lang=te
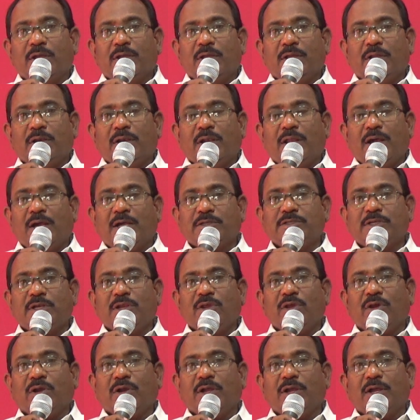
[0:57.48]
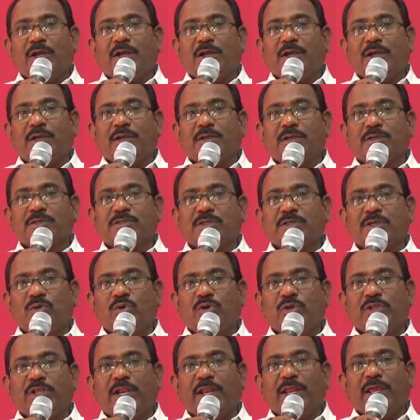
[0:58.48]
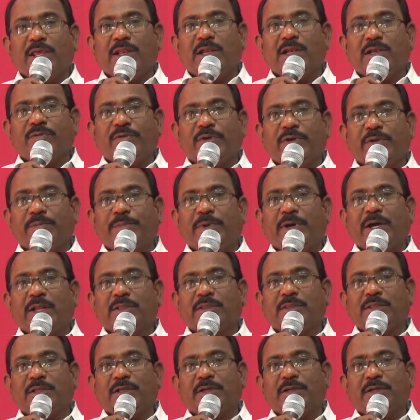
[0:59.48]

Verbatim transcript: లాజర్ యొక్క సహోదరి అనేటువంటి మార్తా